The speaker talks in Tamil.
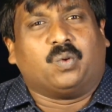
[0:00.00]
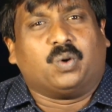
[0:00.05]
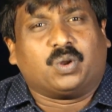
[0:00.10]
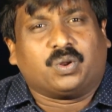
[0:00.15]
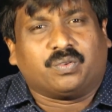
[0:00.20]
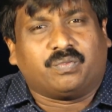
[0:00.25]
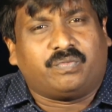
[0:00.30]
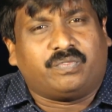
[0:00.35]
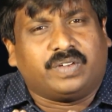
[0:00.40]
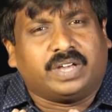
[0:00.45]

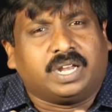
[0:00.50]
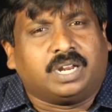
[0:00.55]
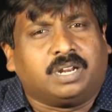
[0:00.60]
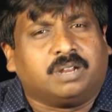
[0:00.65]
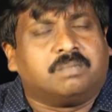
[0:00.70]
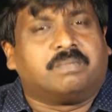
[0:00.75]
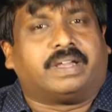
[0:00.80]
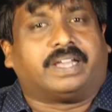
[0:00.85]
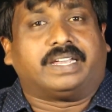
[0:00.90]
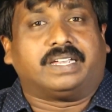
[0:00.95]
ஒரு
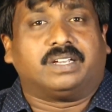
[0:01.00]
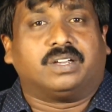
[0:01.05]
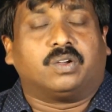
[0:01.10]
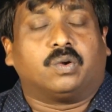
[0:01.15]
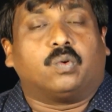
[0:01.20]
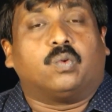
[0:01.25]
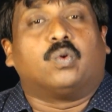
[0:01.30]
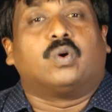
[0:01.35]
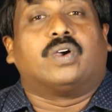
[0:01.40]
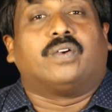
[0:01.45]
வெறுமை
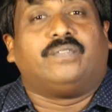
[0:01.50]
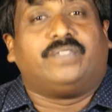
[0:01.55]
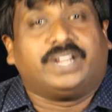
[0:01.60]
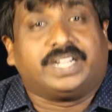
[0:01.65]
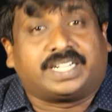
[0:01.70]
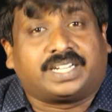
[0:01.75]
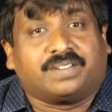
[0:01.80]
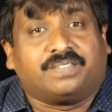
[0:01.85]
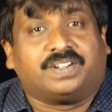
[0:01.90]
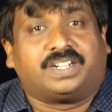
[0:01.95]
உங்கள்
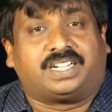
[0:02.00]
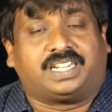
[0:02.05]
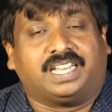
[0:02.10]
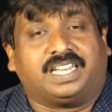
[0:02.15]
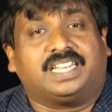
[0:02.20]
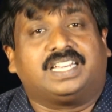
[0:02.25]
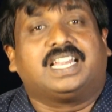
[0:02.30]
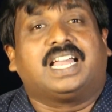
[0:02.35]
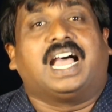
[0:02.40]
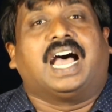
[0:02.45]
வீட்டை
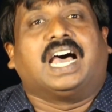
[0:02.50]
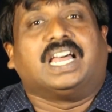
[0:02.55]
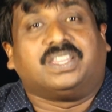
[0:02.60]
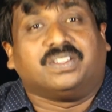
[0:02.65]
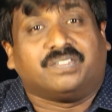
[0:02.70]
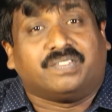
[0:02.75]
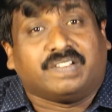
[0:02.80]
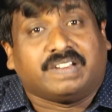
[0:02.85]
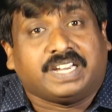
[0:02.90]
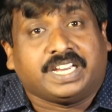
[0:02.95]
விட்டு
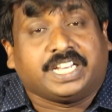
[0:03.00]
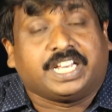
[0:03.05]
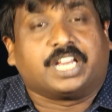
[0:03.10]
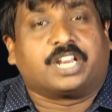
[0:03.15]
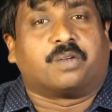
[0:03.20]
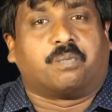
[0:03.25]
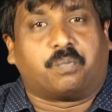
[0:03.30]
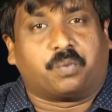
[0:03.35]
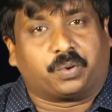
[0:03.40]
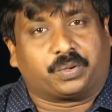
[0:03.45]
அது
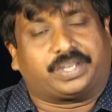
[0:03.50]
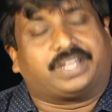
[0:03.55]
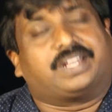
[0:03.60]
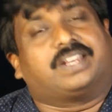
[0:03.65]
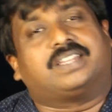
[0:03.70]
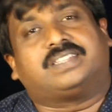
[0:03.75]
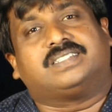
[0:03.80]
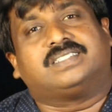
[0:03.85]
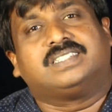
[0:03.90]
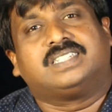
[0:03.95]
வெளியேற
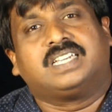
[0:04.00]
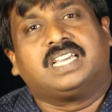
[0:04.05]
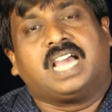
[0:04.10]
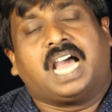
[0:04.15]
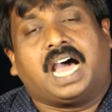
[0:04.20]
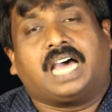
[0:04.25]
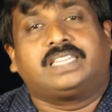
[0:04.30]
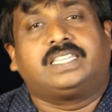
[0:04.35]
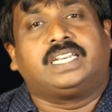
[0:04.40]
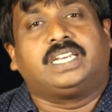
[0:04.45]
போகிறது
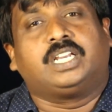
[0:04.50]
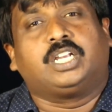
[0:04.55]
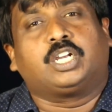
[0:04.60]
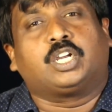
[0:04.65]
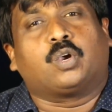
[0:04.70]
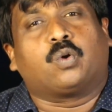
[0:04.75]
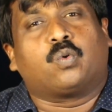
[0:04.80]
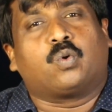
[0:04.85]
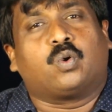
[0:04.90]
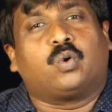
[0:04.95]
அது
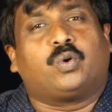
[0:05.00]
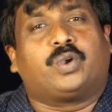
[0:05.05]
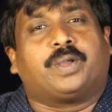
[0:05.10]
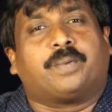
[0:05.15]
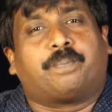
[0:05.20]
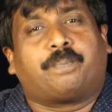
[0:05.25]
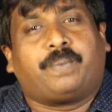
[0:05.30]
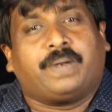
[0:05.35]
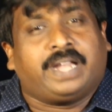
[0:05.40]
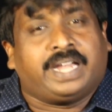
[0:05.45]
நீங்கள்
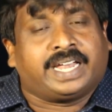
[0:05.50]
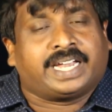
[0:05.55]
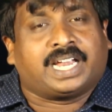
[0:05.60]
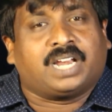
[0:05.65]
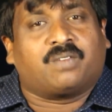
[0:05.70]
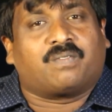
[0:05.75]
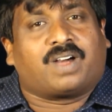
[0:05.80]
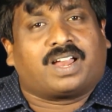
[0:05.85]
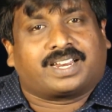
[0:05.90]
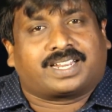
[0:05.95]
உங்களுடைய
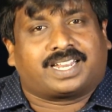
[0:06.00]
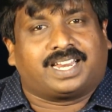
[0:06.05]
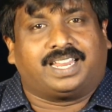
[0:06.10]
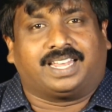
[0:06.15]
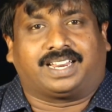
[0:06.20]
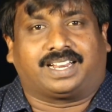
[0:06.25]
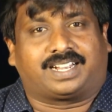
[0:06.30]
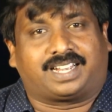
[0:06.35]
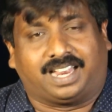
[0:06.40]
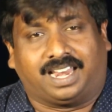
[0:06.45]
பிள்ளைகள்
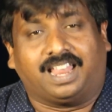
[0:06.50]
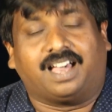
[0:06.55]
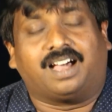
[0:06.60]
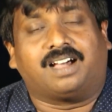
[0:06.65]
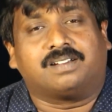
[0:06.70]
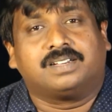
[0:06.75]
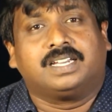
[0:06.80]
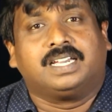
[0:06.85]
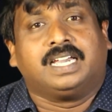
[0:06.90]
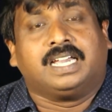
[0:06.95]
வாழ்க்கையில்
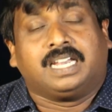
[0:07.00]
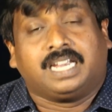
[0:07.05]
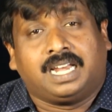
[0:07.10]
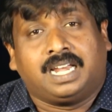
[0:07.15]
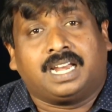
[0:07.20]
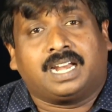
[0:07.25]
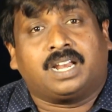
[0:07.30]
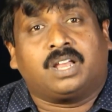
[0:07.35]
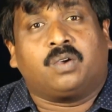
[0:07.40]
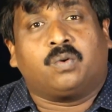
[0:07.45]
இருக்கலாம்
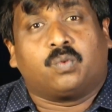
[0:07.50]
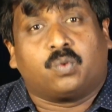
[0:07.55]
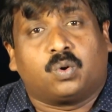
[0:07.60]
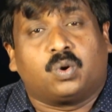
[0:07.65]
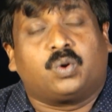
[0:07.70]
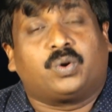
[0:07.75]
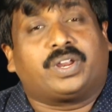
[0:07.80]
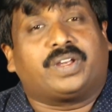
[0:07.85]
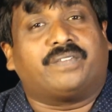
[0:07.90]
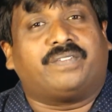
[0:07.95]
இல்லைன்னா
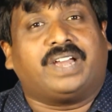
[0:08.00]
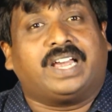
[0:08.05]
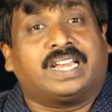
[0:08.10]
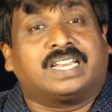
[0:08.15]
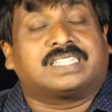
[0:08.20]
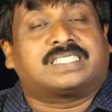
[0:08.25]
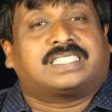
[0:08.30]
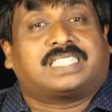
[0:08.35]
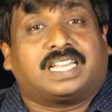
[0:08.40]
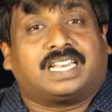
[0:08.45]
உங்களுடைய
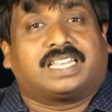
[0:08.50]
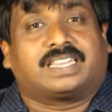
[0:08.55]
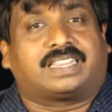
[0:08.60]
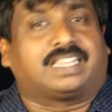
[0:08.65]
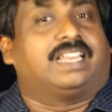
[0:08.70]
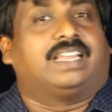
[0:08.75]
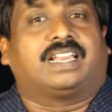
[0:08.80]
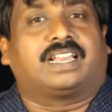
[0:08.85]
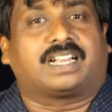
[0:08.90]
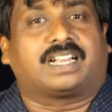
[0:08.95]
வேலை ஸ்தலத்தில்